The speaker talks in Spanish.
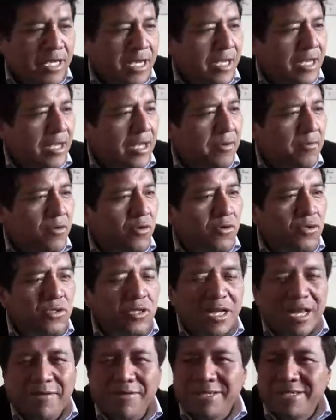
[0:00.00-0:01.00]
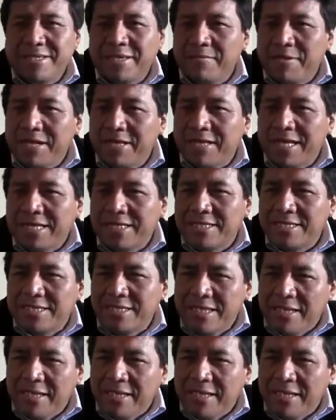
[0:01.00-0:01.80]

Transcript: que queremos las vestimentas